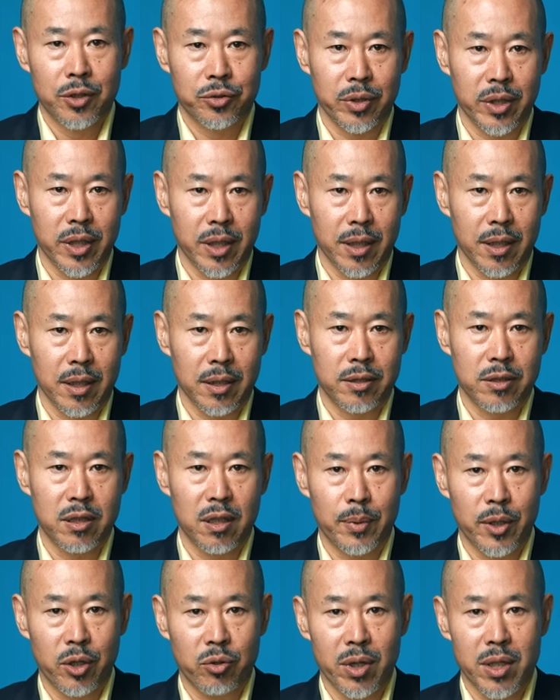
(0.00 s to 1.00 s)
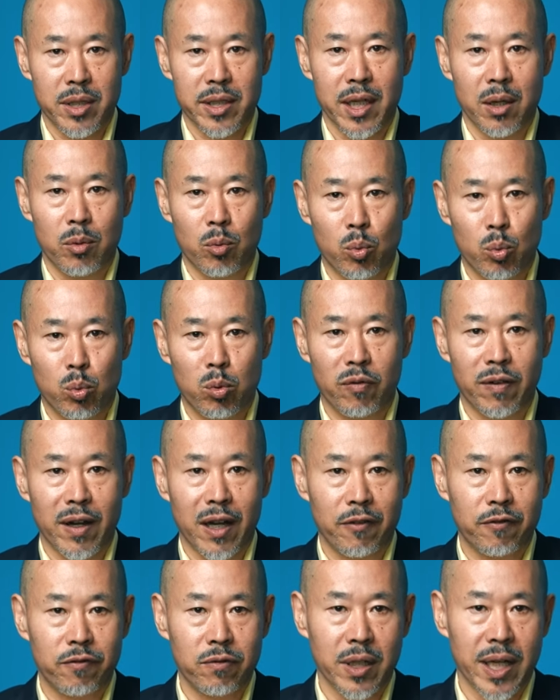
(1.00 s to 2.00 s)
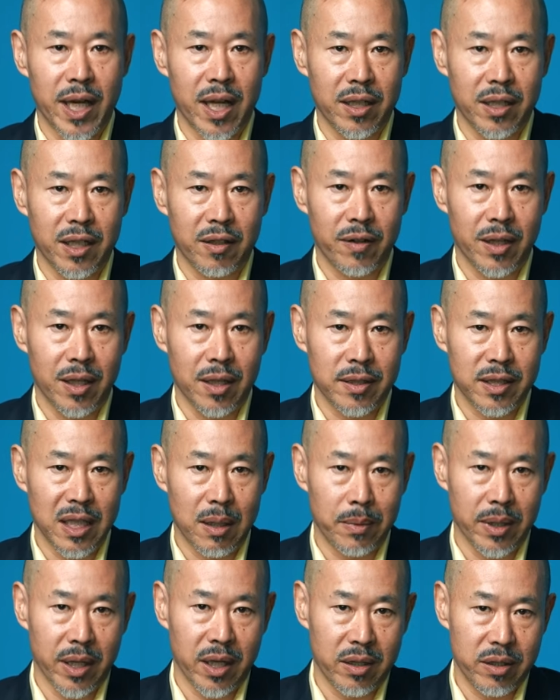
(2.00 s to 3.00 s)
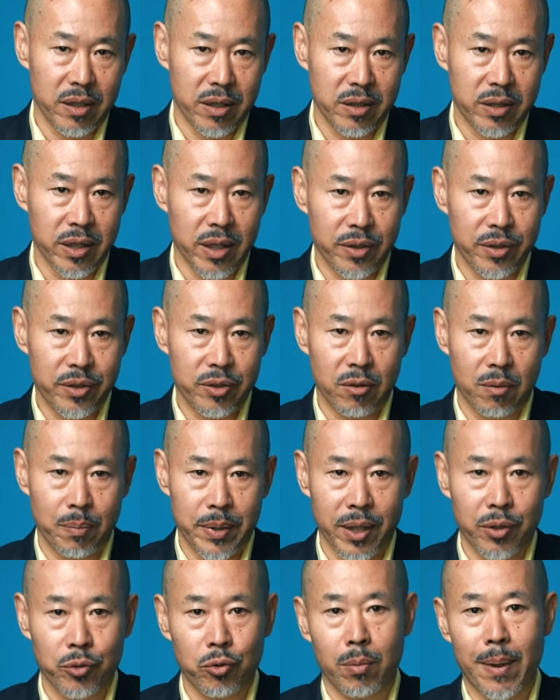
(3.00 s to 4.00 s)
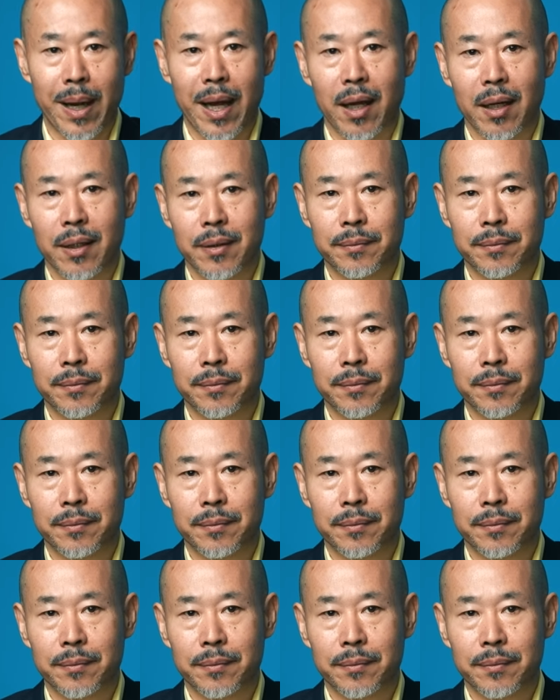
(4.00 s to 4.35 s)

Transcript: 所以测评软件无法覆盖的地方，咱们还是人肉评估吧。